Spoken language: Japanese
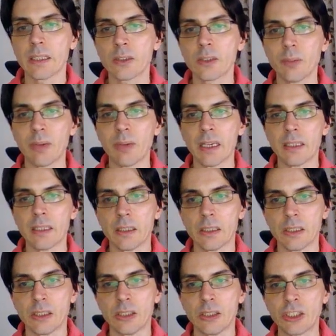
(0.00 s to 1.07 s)
例えば、
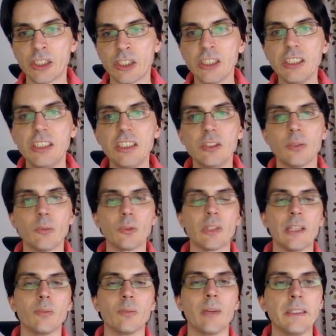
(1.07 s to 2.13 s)
CT の問題
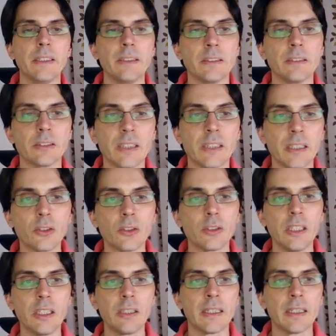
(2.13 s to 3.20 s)
の場合ですね、去
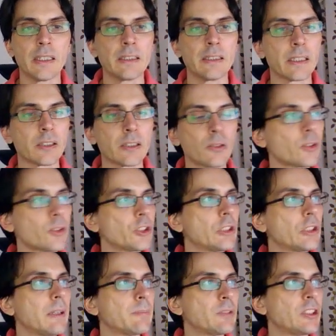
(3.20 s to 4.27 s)
年が、なんか今年
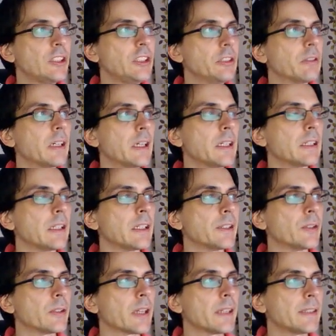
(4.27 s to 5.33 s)
は c t はあの
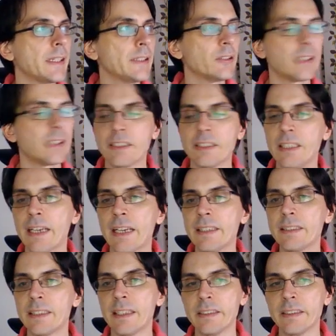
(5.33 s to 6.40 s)
課題の中に入っ
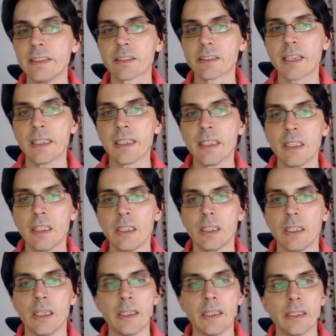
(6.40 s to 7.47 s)
てないんですが、
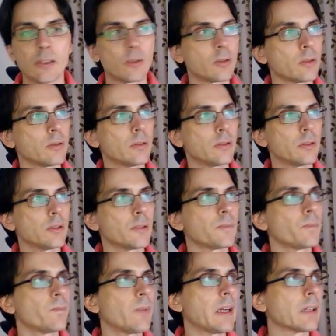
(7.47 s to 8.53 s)
えー、っと、
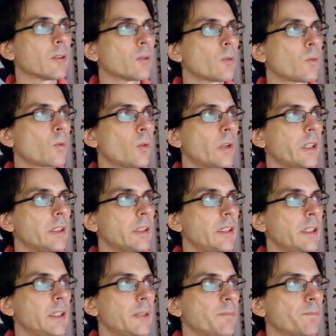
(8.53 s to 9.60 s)
まあ、これ
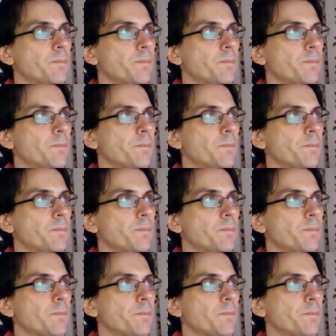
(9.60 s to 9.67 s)
で、